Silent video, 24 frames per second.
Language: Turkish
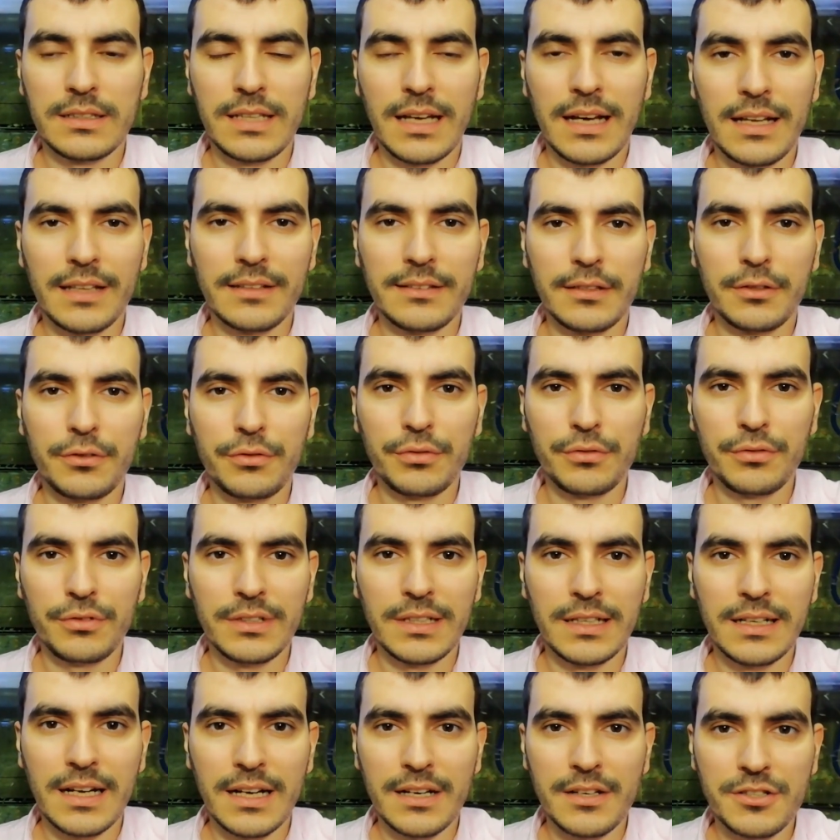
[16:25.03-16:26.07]
taze
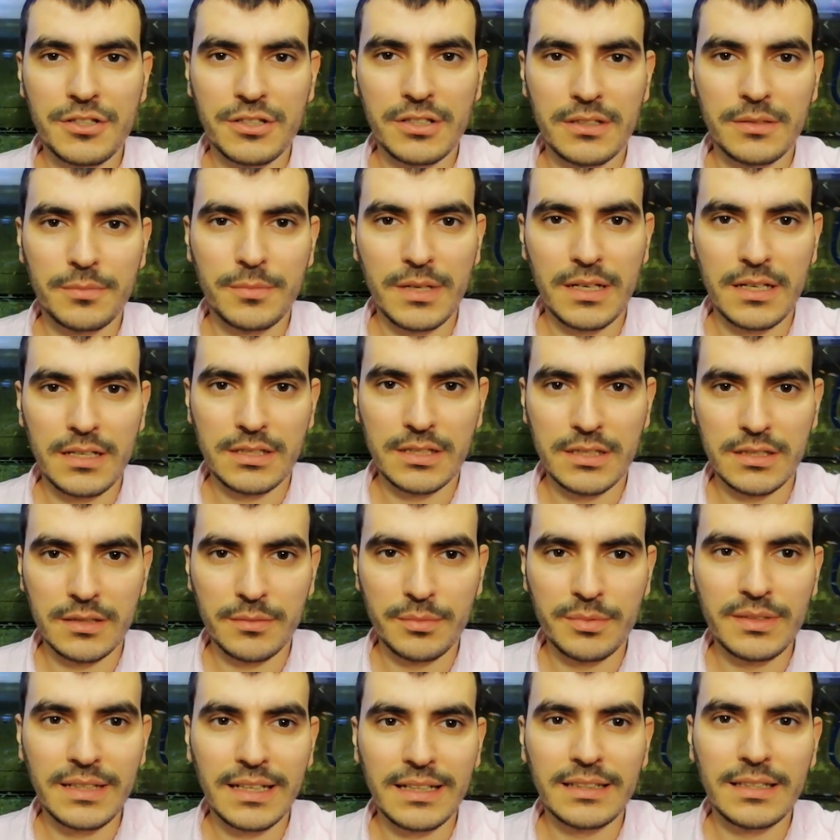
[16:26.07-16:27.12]
suyla karıştırıp
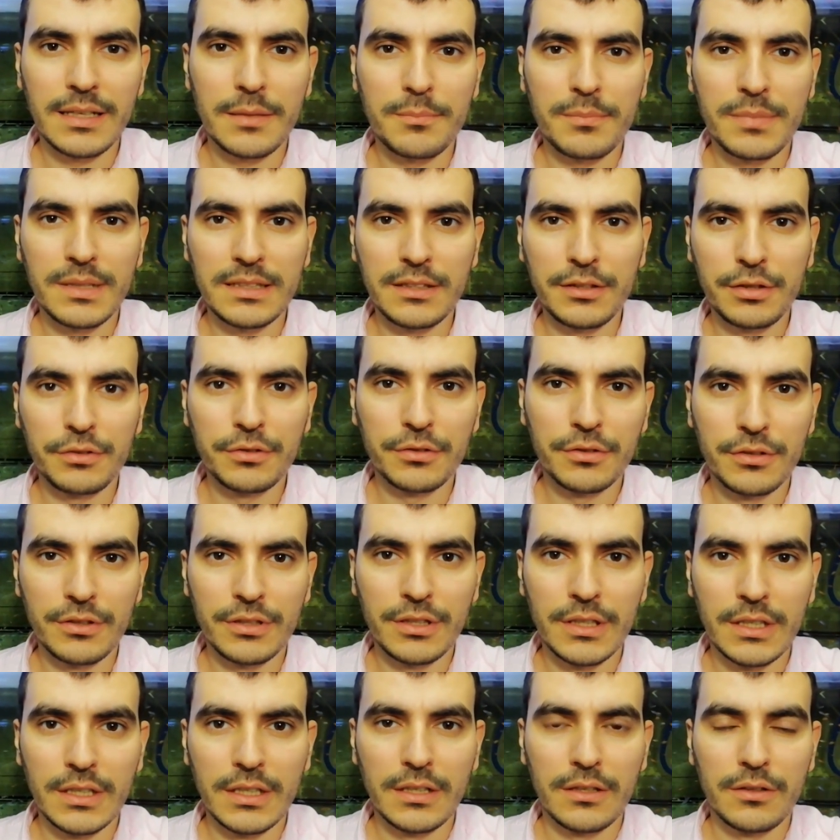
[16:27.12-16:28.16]
karıştırıp zaten batıyor
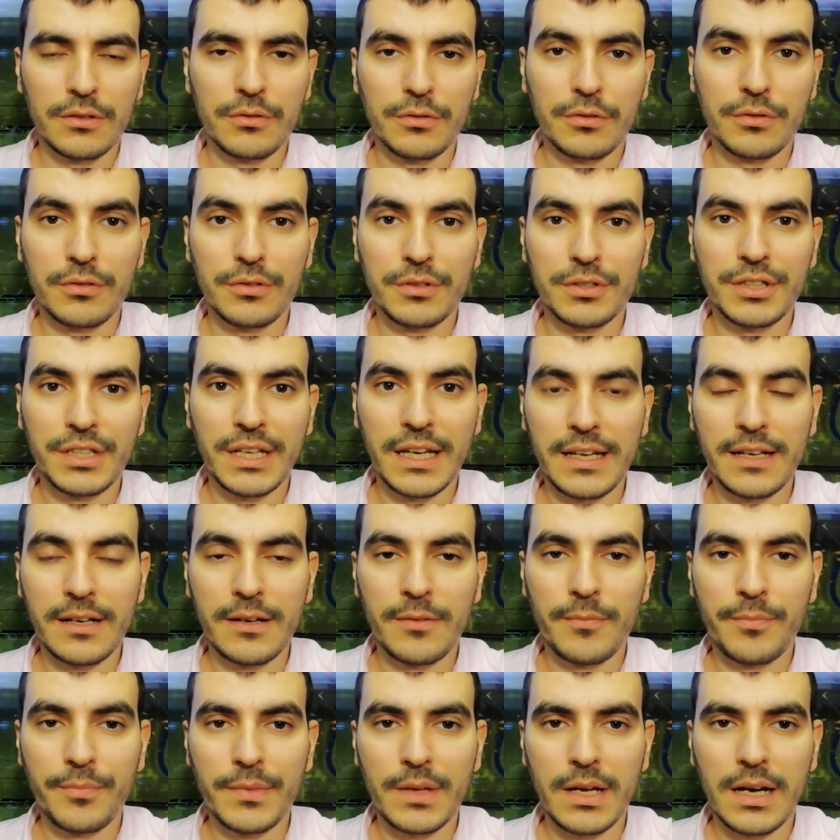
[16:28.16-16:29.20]
o şey
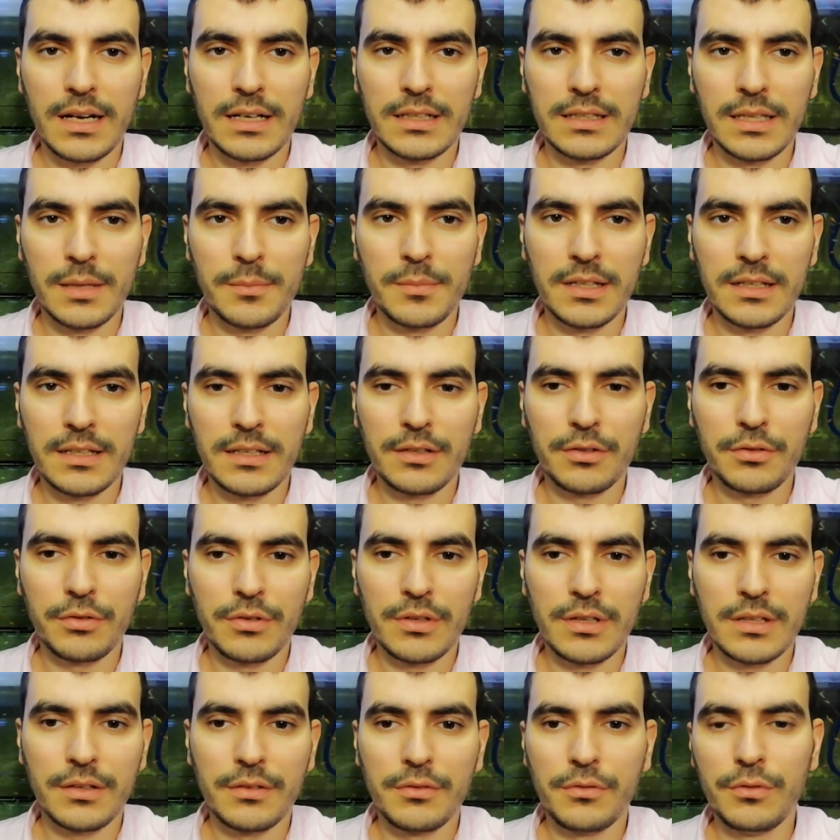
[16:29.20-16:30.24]
Artemiyalar,
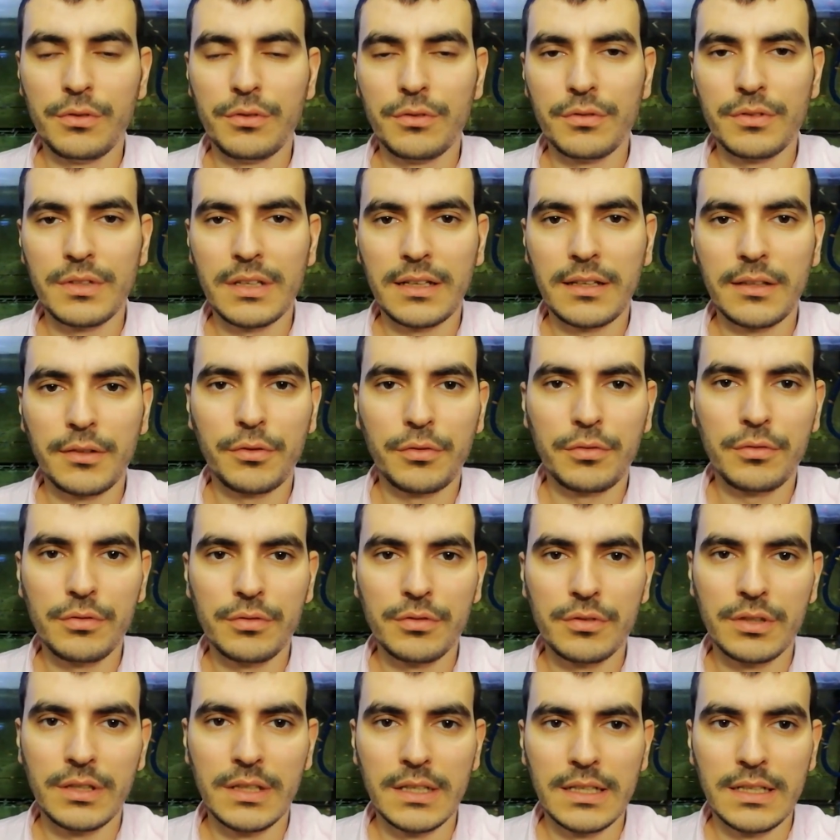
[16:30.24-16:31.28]
Sonra üstündeki
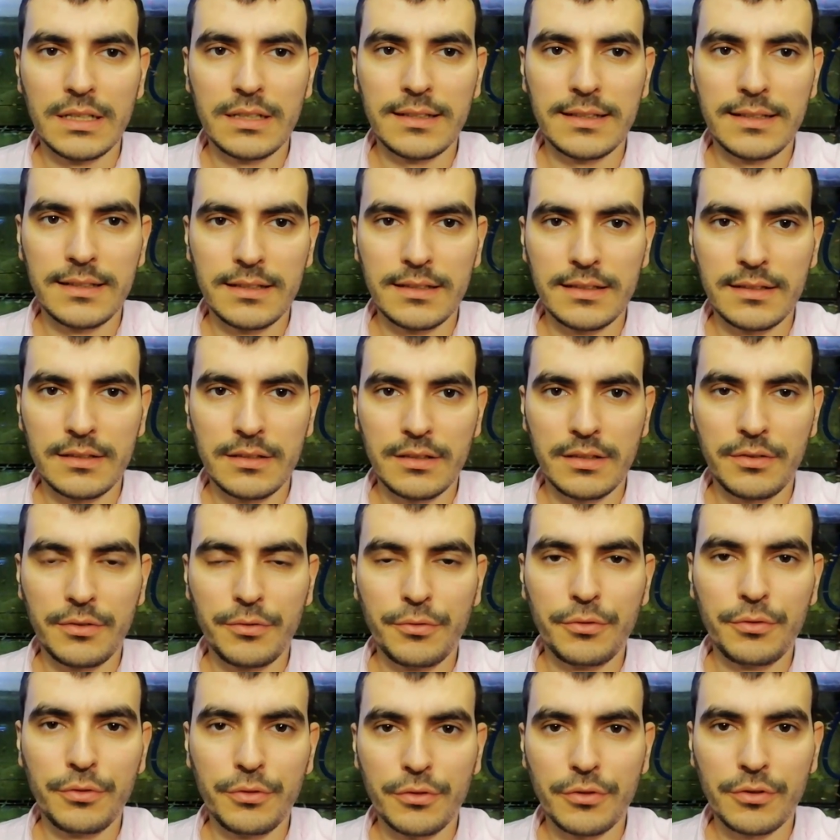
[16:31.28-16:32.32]
suyu e,
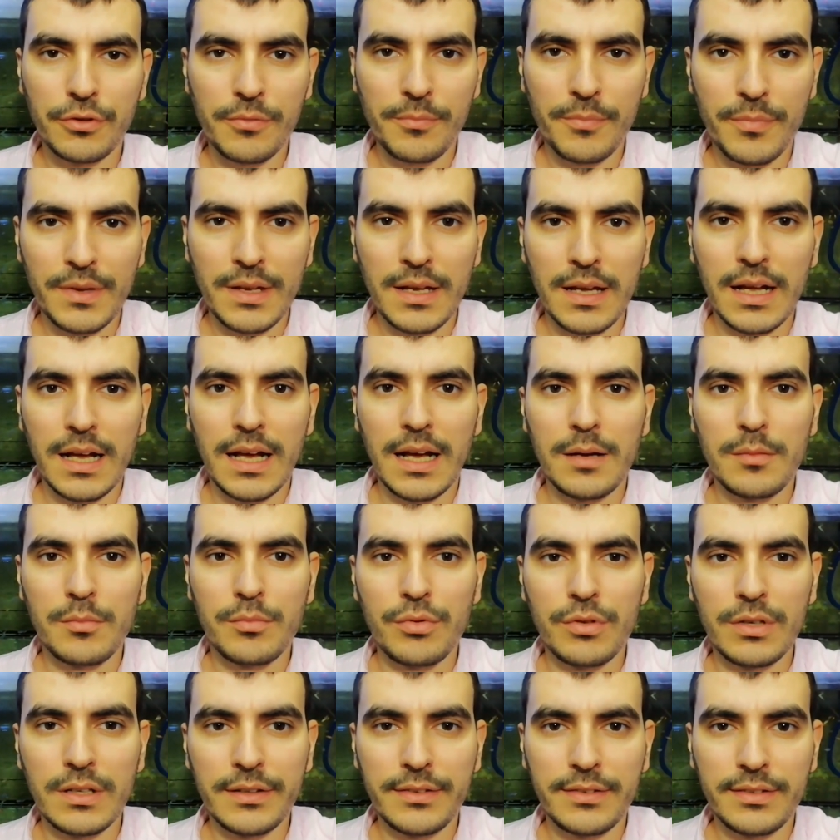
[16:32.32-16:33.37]
süzüyorum.
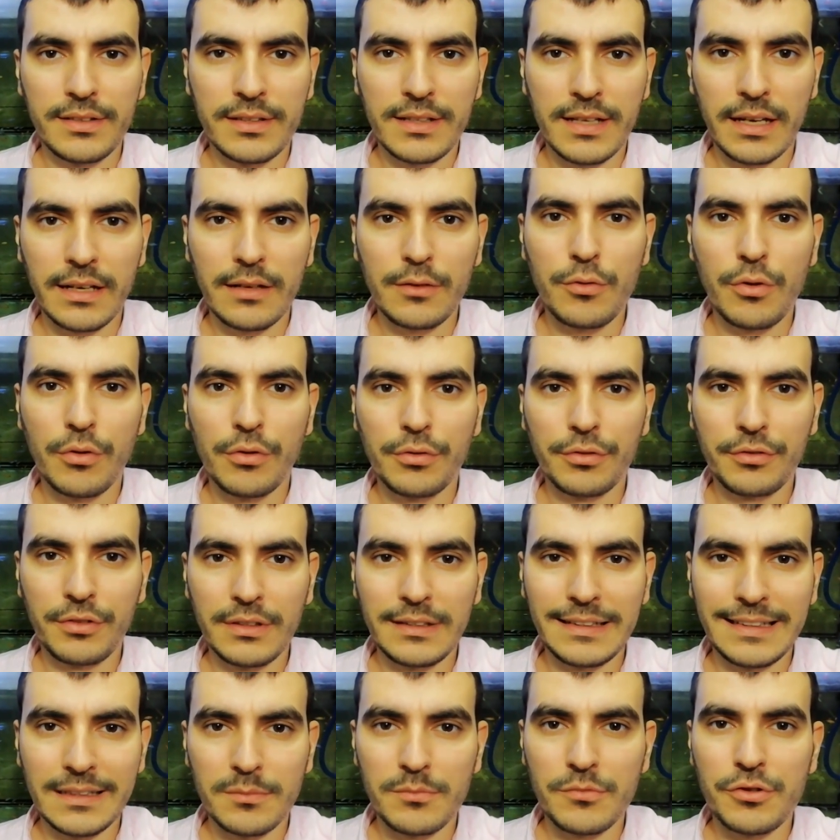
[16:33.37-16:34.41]
Hem böyle sirkenin
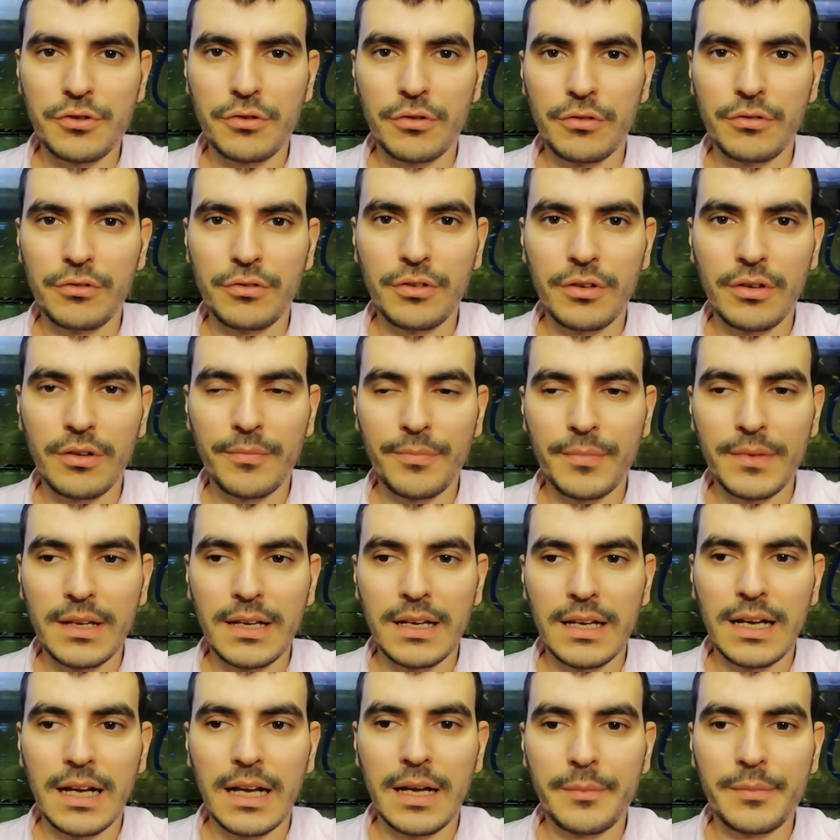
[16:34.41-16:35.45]
kokusu gitmiş oluyor
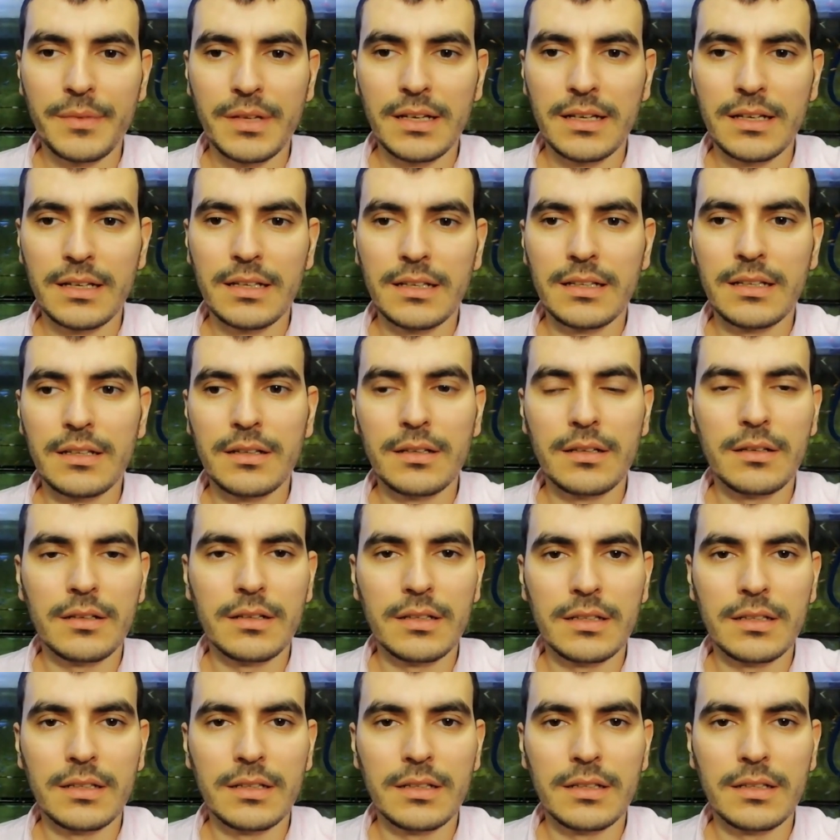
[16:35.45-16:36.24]
hem de